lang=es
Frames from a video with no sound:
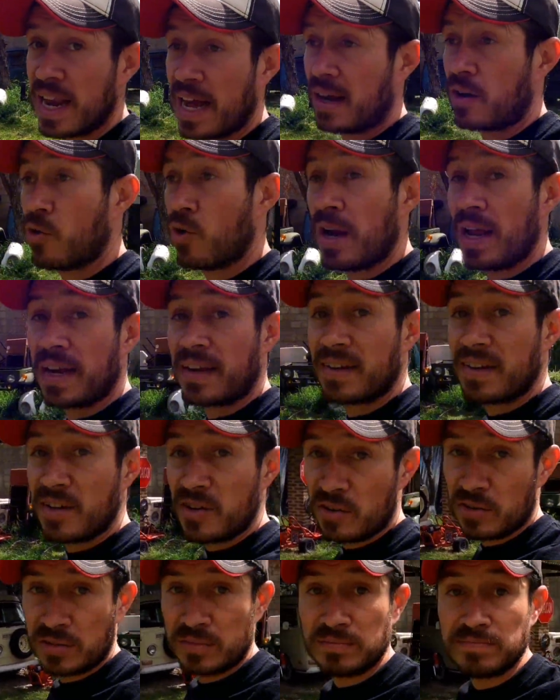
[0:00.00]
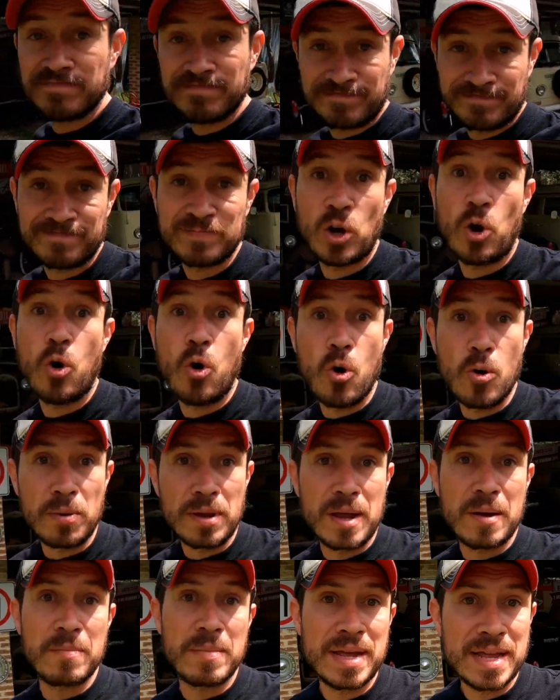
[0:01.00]
de la colección,
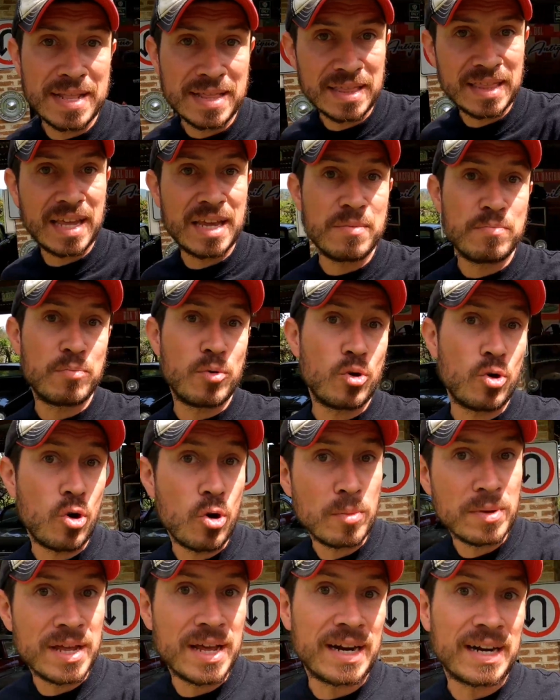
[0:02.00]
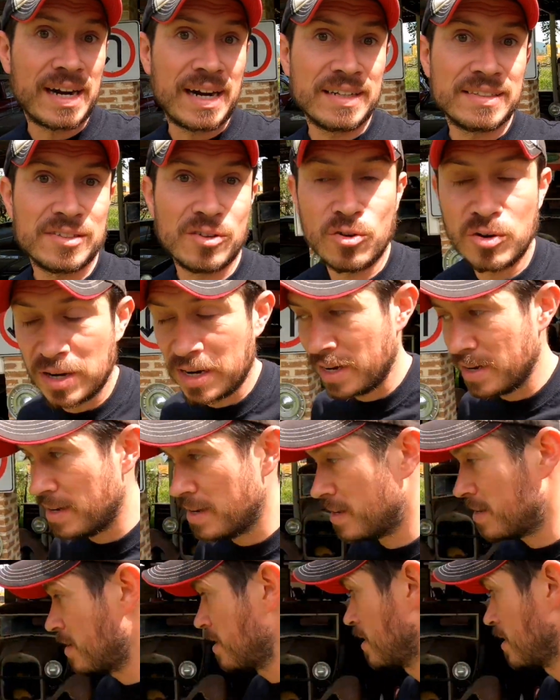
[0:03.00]
obviamente y por obvias razones,